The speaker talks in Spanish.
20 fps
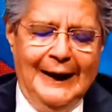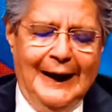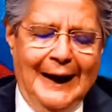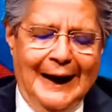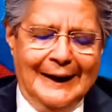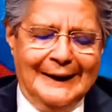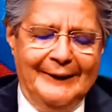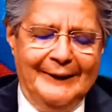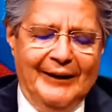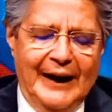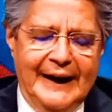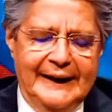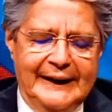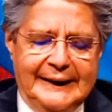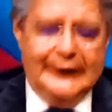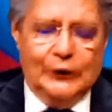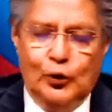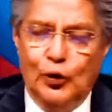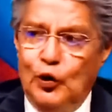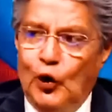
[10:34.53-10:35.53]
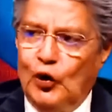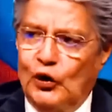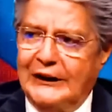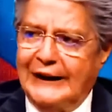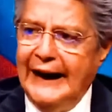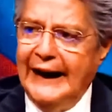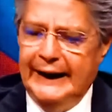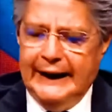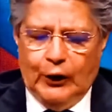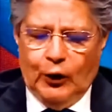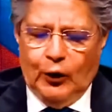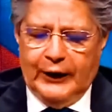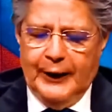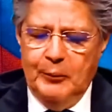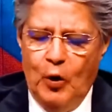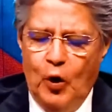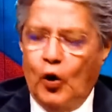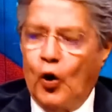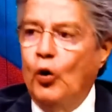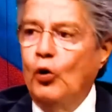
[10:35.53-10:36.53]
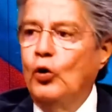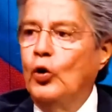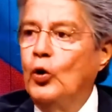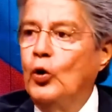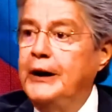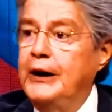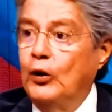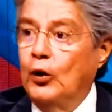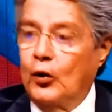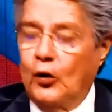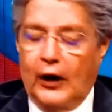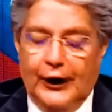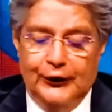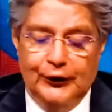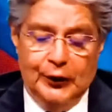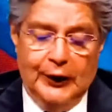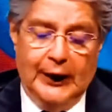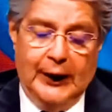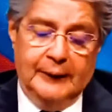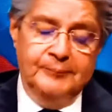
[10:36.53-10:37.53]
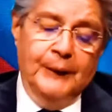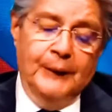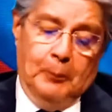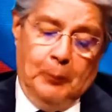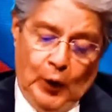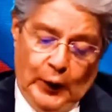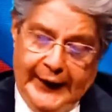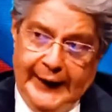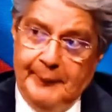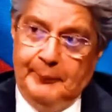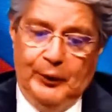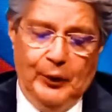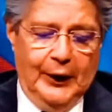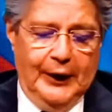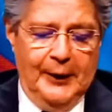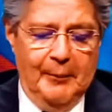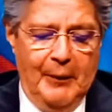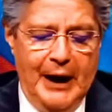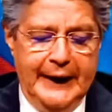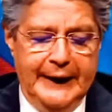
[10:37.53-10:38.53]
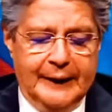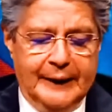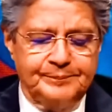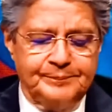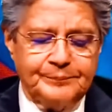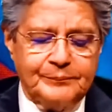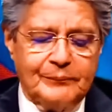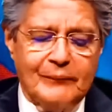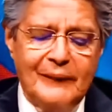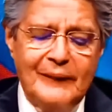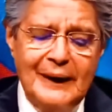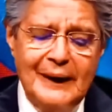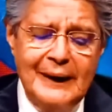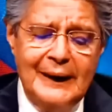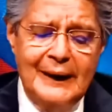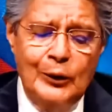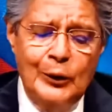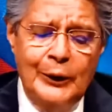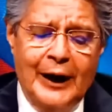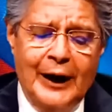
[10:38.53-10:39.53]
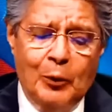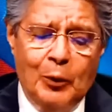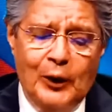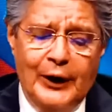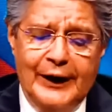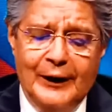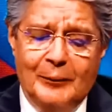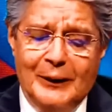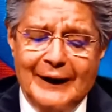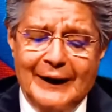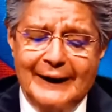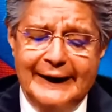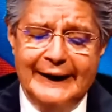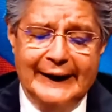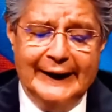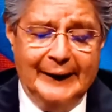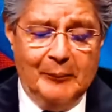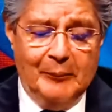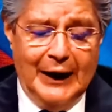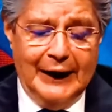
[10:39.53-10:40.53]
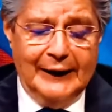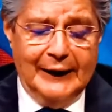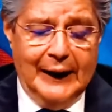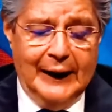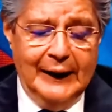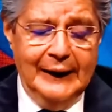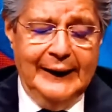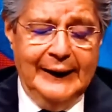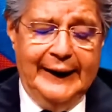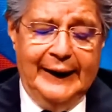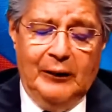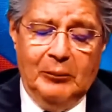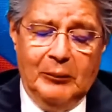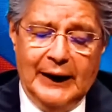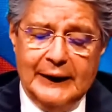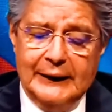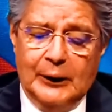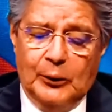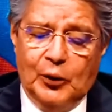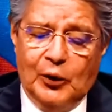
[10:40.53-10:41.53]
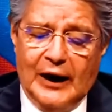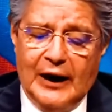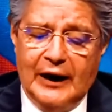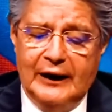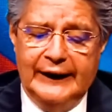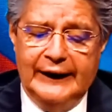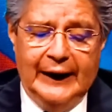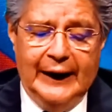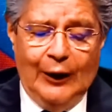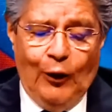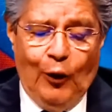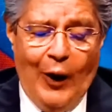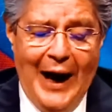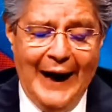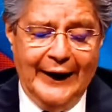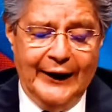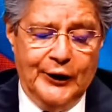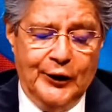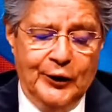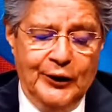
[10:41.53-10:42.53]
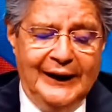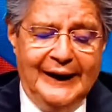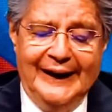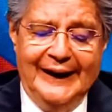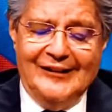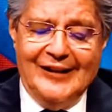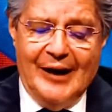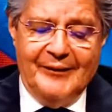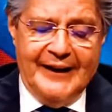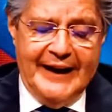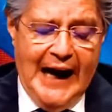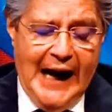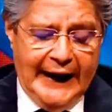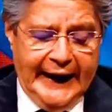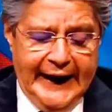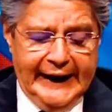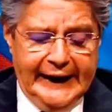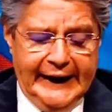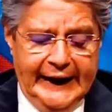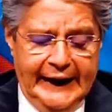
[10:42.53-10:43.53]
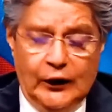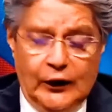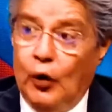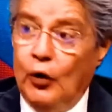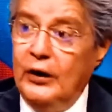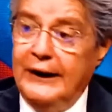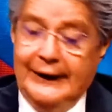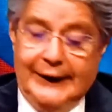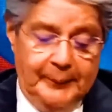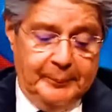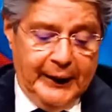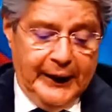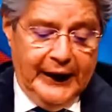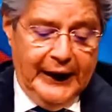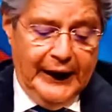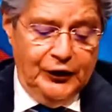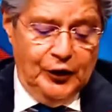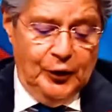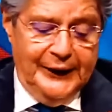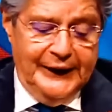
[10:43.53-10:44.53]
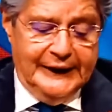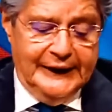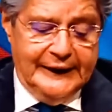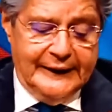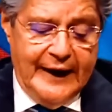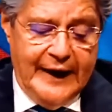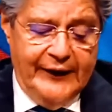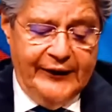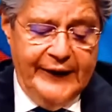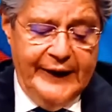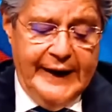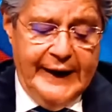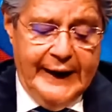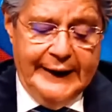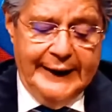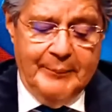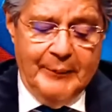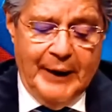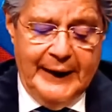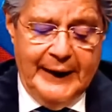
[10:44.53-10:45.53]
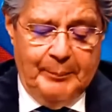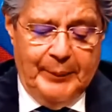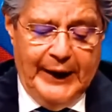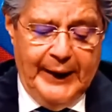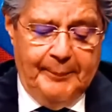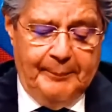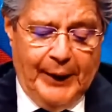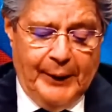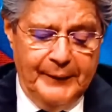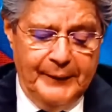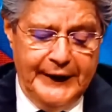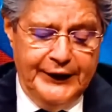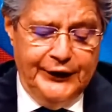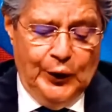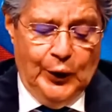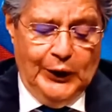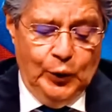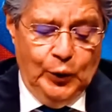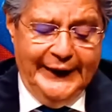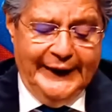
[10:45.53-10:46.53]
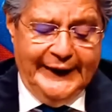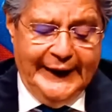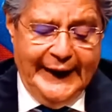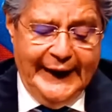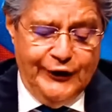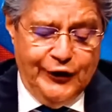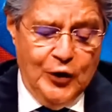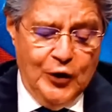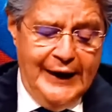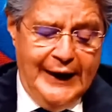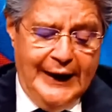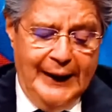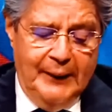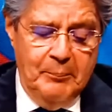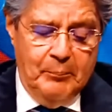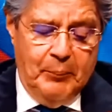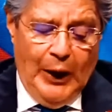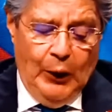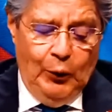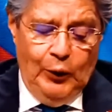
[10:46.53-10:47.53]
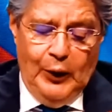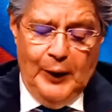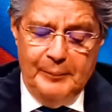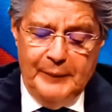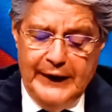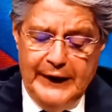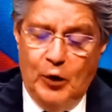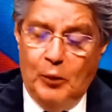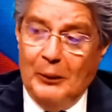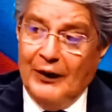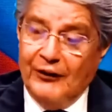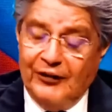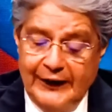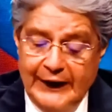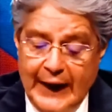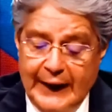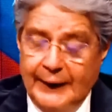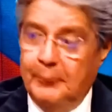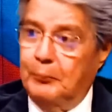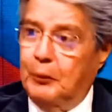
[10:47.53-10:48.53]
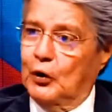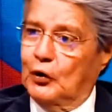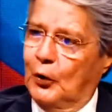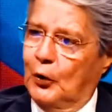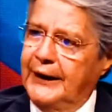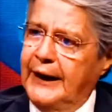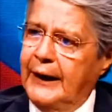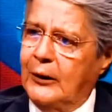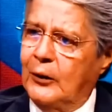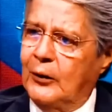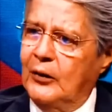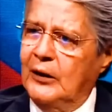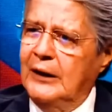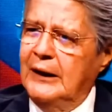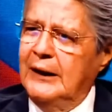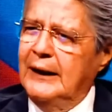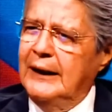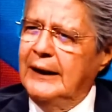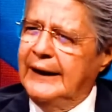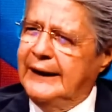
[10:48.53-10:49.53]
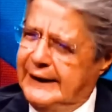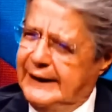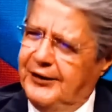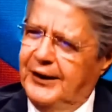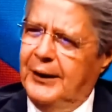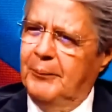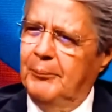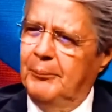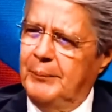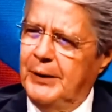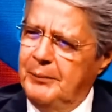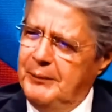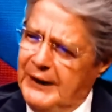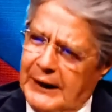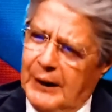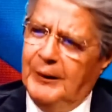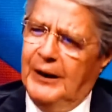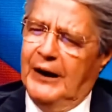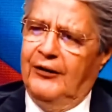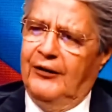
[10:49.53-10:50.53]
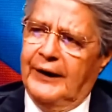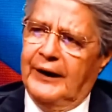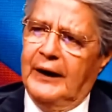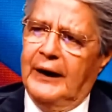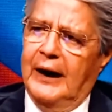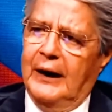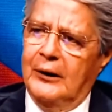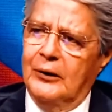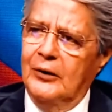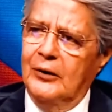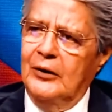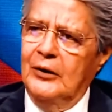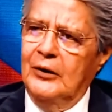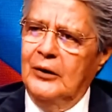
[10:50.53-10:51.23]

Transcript: Activar institutos técnicos que hemos concluido con ayuda, por ejemplo, de Alemania el Luis Arboleda Martínez de Manta, el Marta Bucarán de Lago Agrio, el Yavirac en Quito y para el año 23 el Ismael Pérez Pazmiño, el Luis Tello, el Paulo Emilio Macías en Puerto Viejo. Estefi, permítame decirle algo.